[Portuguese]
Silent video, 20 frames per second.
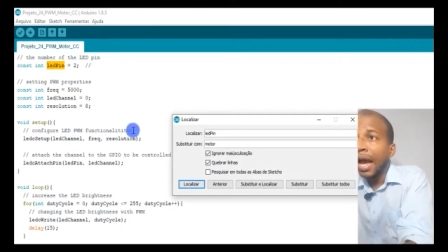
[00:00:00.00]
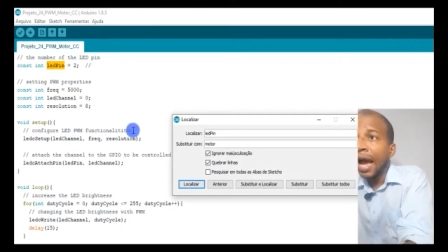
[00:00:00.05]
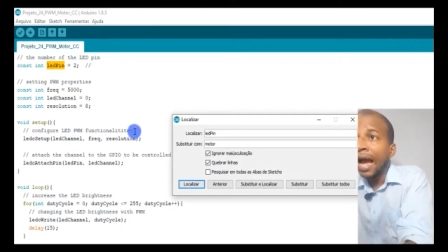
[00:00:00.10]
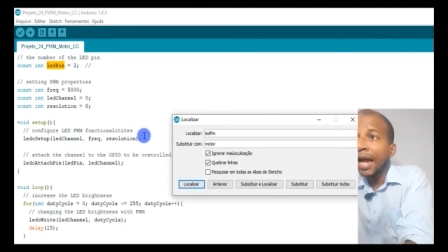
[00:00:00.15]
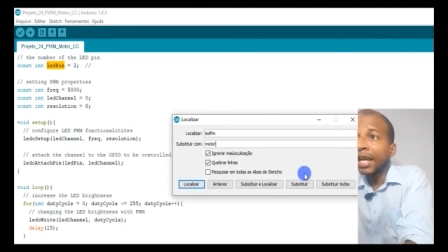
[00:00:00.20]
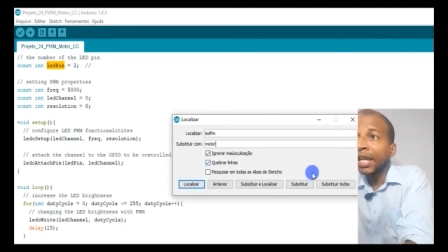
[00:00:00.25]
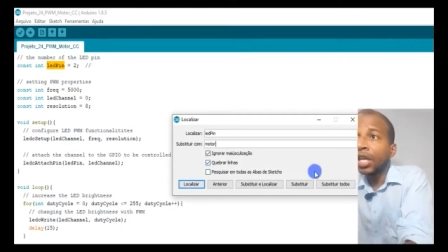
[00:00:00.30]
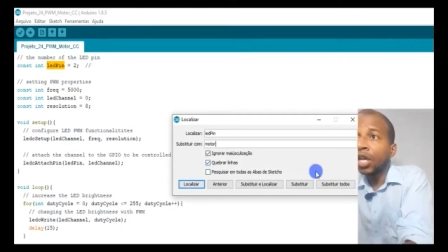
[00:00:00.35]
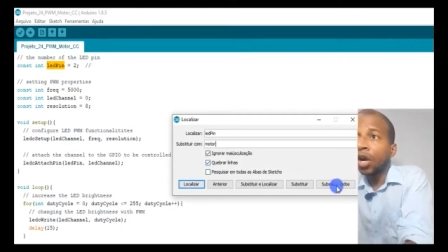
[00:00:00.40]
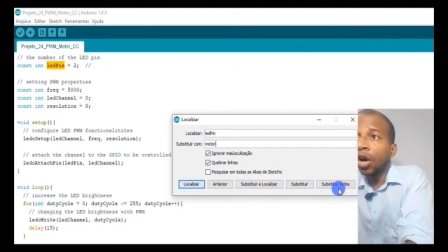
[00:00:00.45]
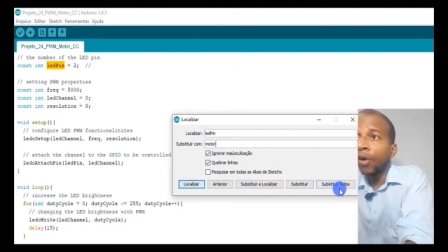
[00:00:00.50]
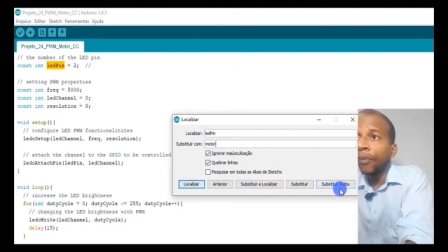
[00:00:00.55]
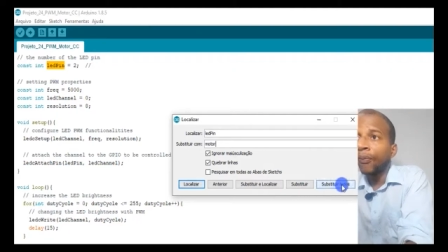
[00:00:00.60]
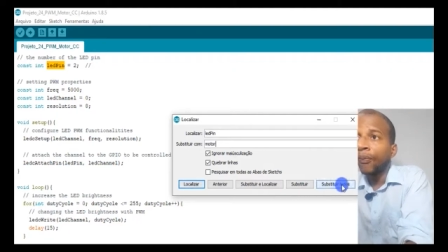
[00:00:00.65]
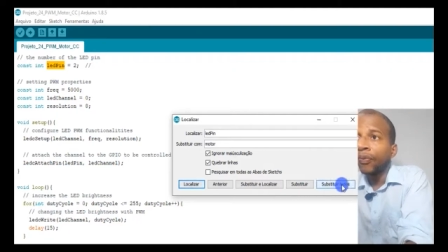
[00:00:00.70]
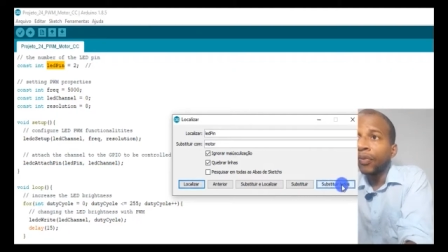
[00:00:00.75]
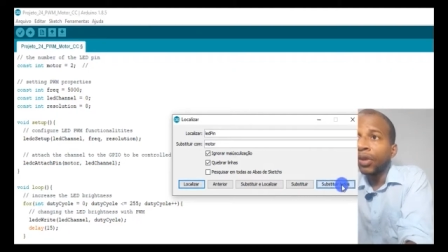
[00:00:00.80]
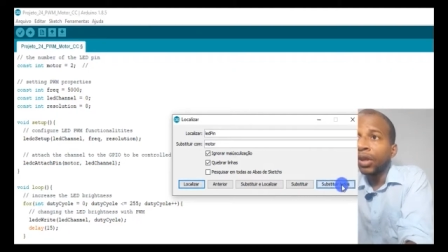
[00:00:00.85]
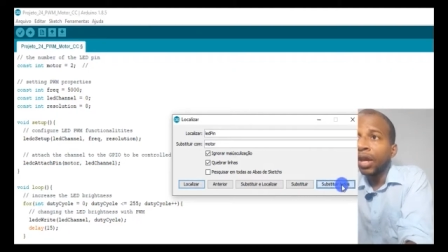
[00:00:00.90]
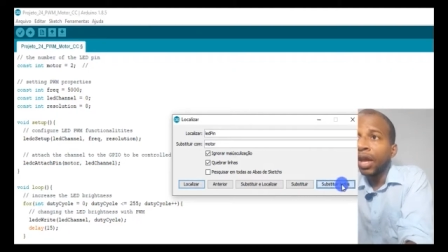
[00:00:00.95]
Aqui,
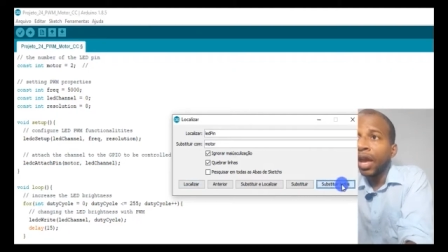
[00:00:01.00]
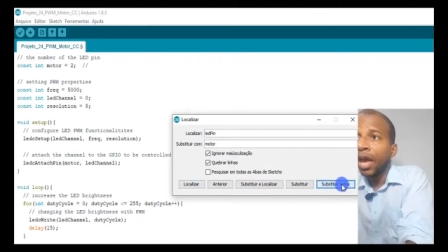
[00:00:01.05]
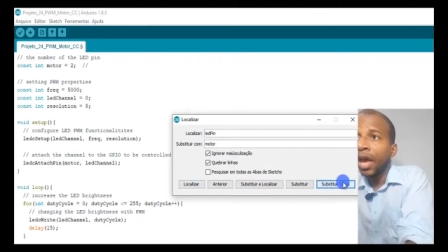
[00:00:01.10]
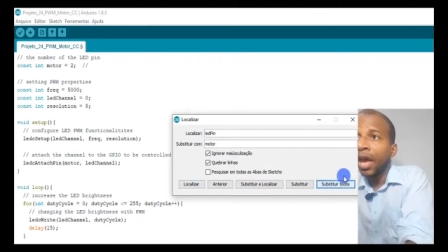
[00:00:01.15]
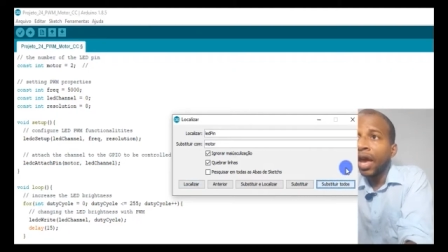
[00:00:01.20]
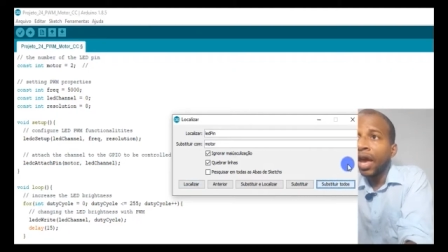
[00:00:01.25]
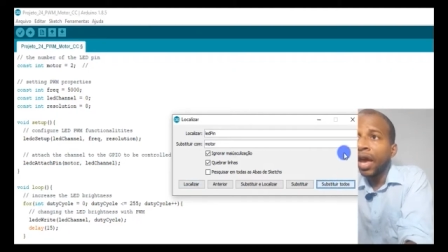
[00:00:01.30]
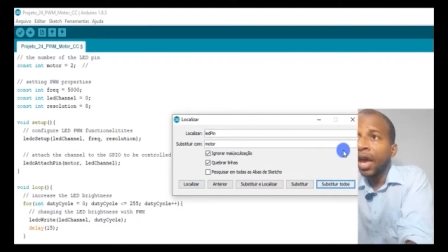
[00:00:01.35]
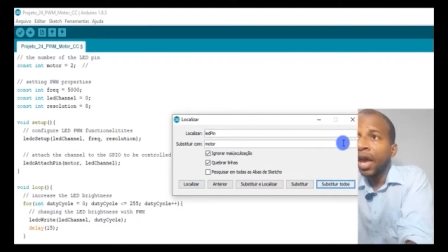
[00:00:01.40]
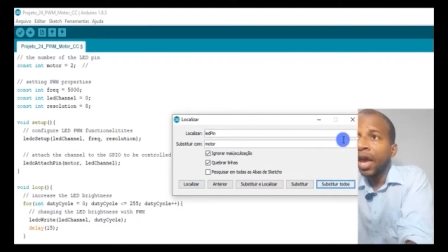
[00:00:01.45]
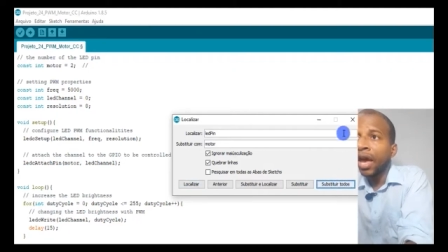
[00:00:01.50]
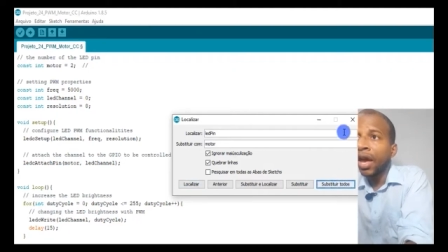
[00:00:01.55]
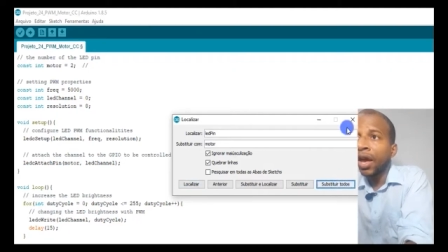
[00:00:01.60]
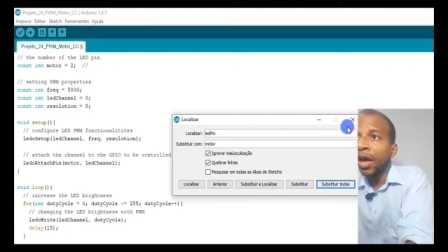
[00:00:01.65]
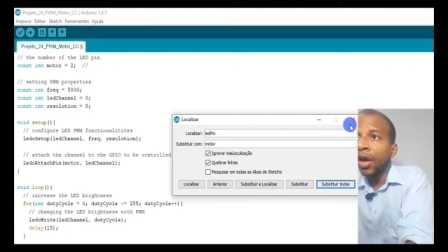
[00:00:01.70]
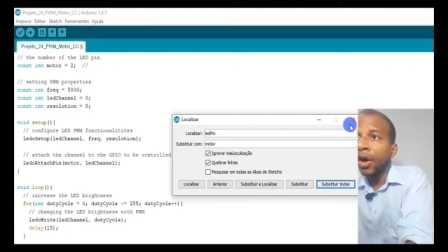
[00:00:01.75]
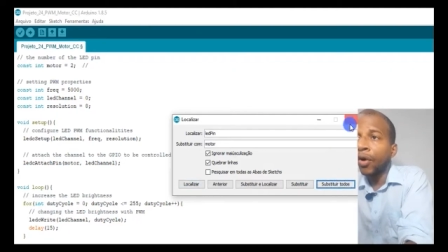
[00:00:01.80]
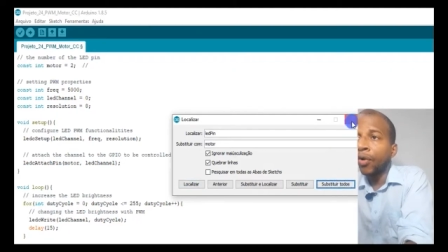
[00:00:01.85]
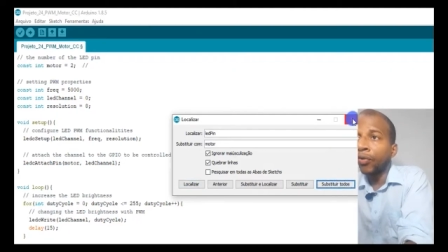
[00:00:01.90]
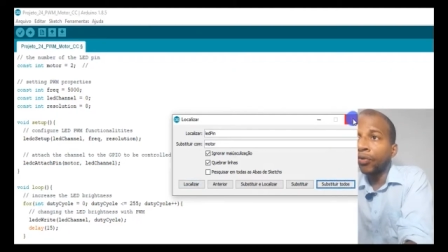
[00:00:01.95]
ó,
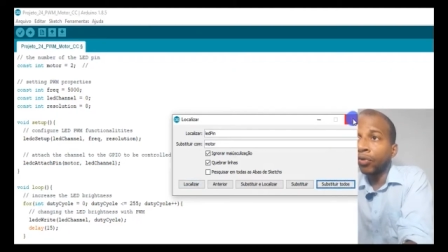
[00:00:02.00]
é,